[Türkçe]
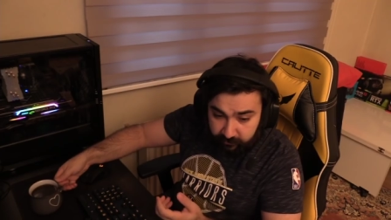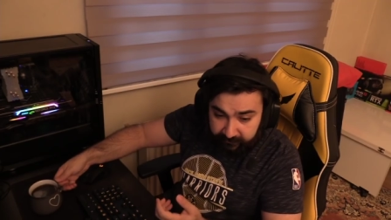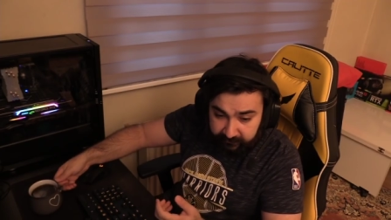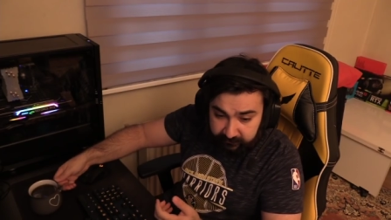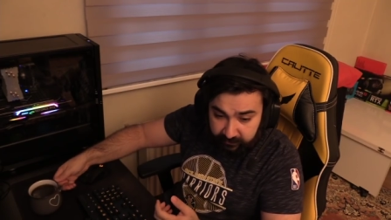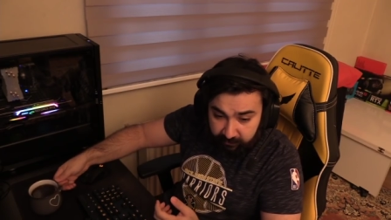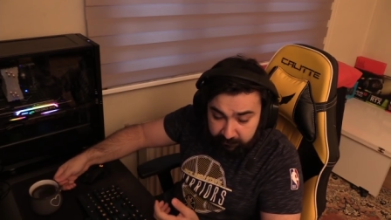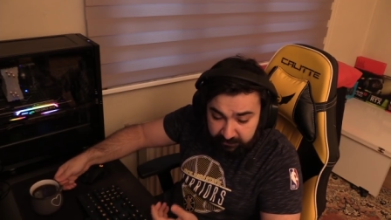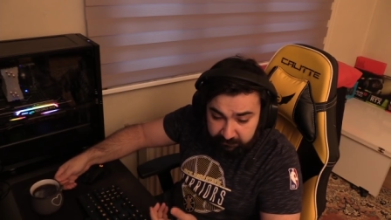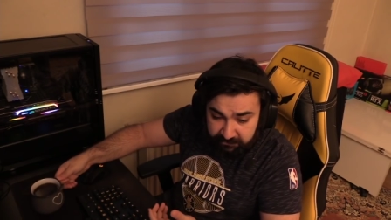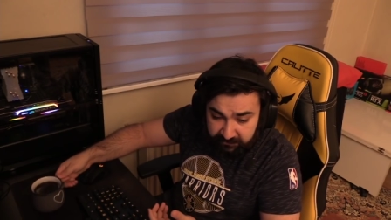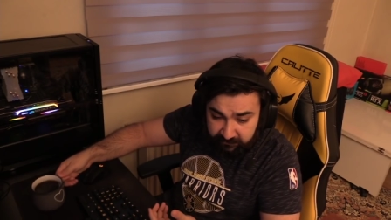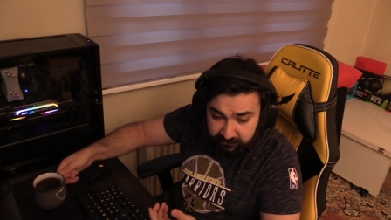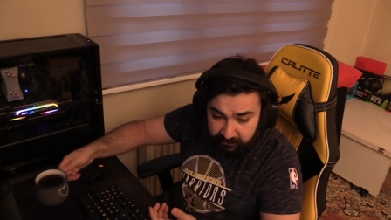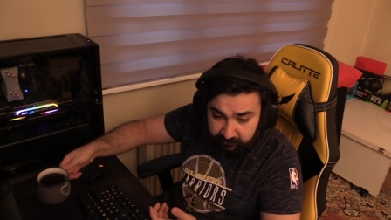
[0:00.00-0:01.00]
hacklenmelik bir
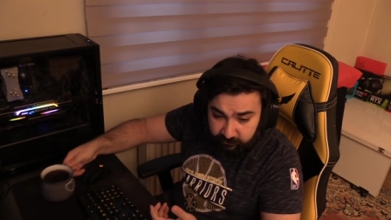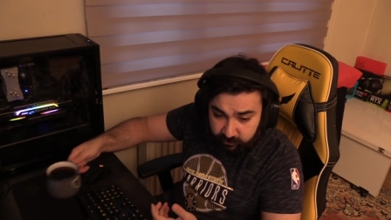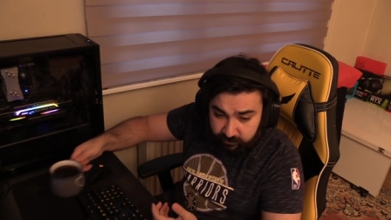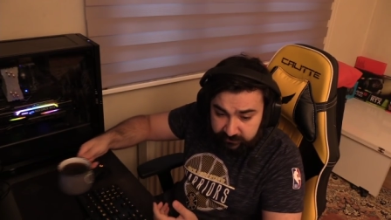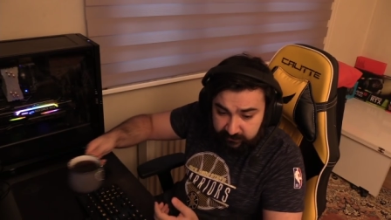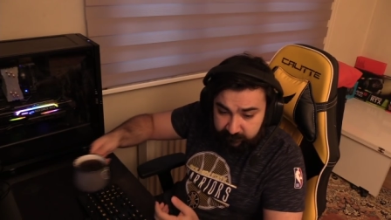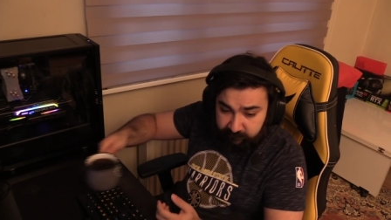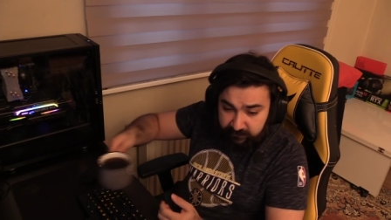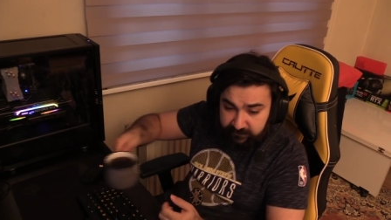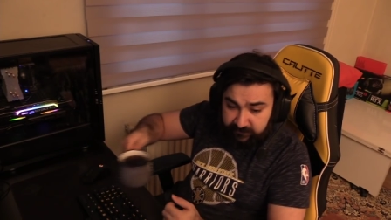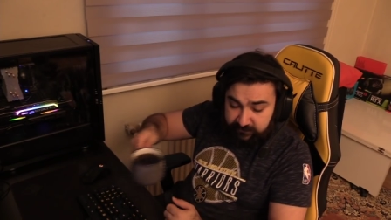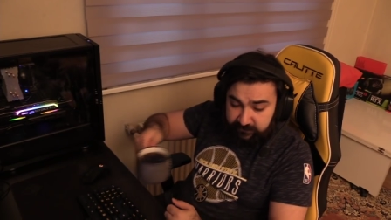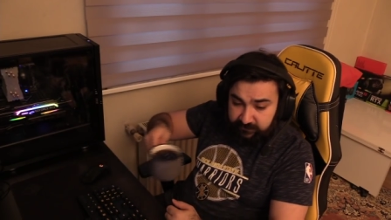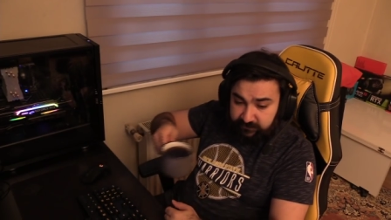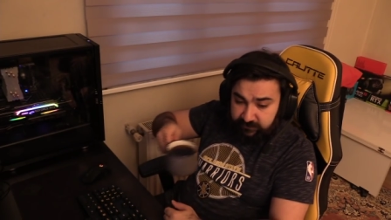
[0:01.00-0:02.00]
şey değil ya. Two step var
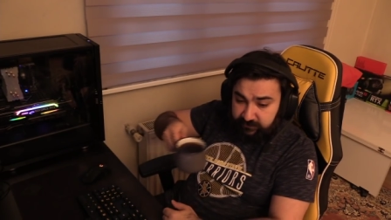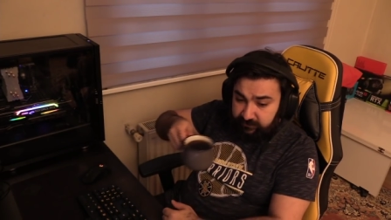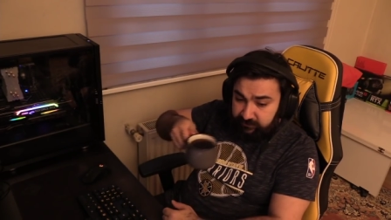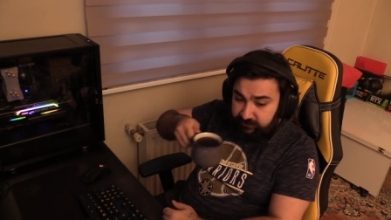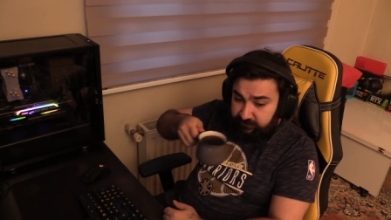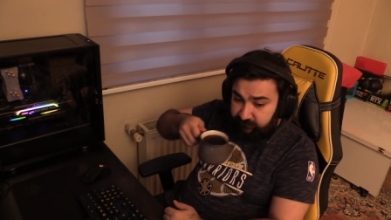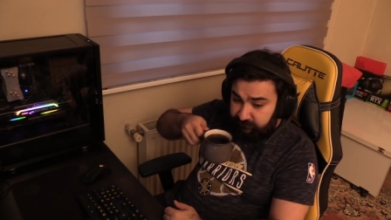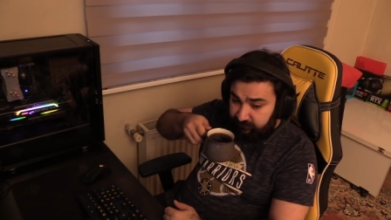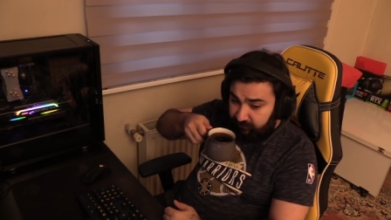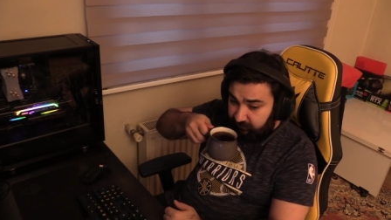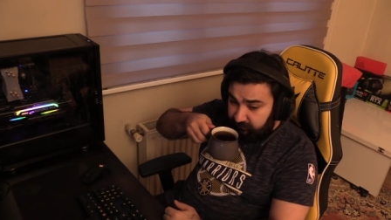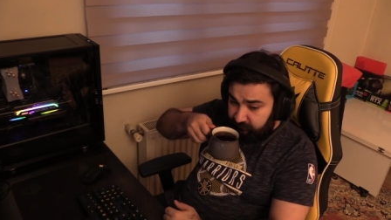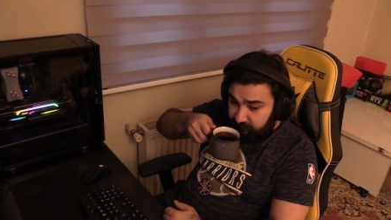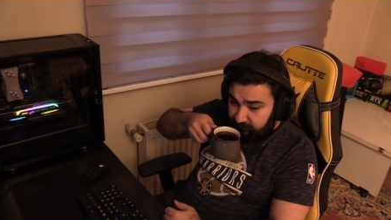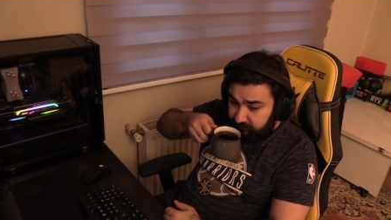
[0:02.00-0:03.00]
zaten şey. Çift
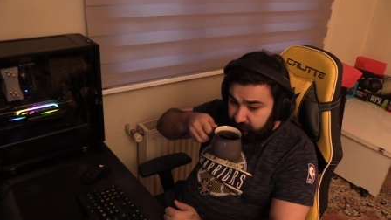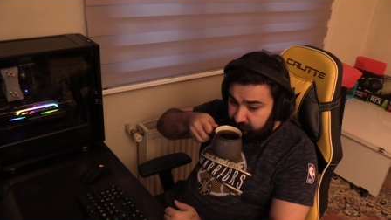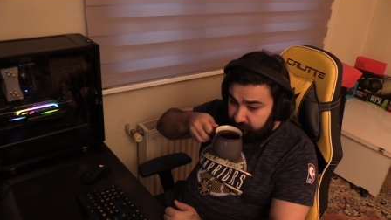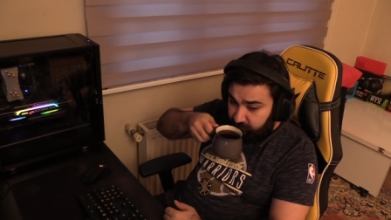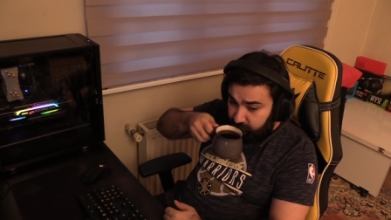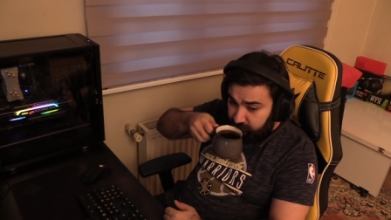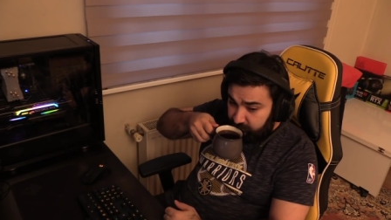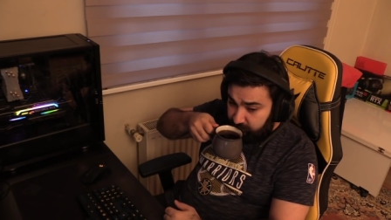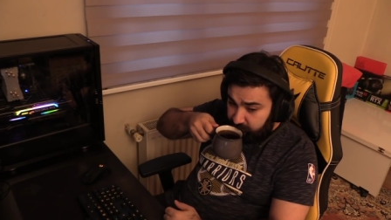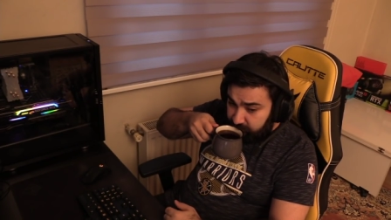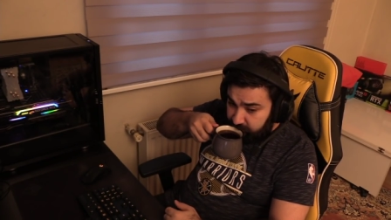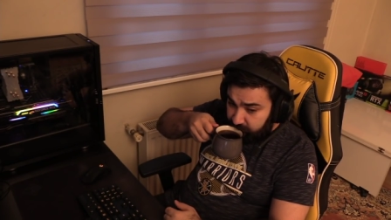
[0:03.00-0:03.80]
adımlı doğrulama var.